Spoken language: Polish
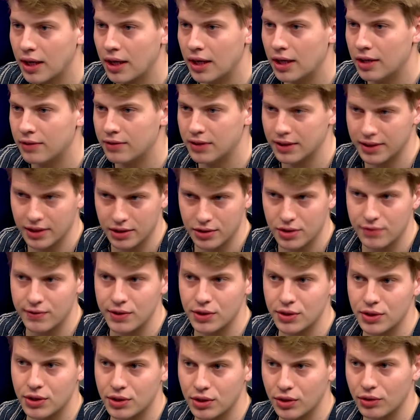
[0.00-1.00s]
w latach
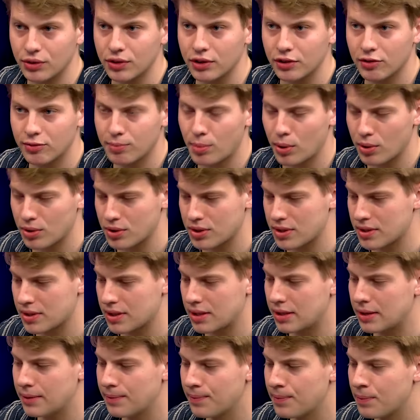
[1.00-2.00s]
90. w
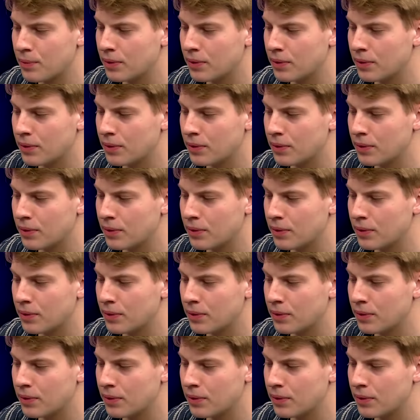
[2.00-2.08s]
Polsce.